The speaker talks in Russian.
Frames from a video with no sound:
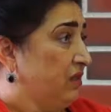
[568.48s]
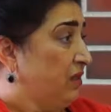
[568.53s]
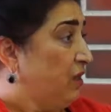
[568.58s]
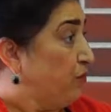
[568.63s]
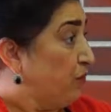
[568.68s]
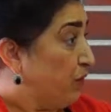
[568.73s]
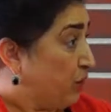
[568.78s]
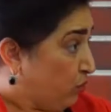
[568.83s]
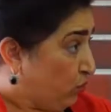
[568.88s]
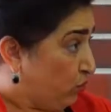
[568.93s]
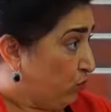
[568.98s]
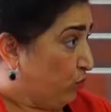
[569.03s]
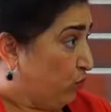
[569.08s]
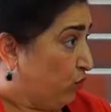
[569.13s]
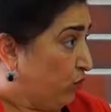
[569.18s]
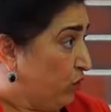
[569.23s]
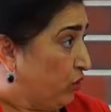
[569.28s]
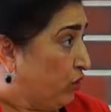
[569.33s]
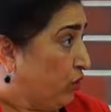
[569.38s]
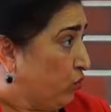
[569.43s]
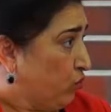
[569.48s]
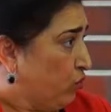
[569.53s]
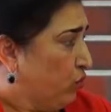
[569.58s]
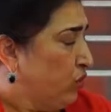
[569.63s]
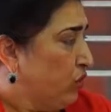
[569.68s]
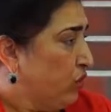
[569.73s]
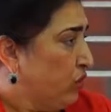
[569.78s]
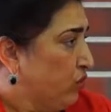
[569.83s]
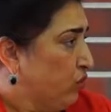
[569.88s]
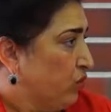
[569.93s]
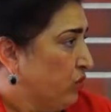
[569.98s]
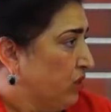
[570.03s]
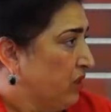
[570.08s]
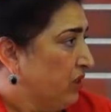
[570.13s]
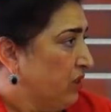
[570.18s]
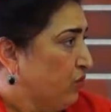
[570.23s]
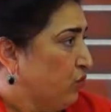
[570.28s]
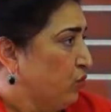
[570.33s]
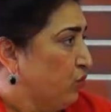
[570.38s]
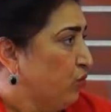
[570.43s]
а потом думает, откуда же вот
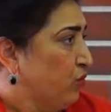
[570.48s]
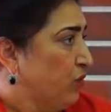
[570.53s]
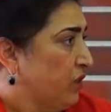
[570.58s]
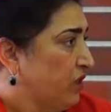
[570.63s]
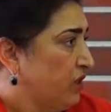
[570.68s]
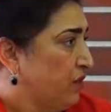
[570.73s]
это все у меня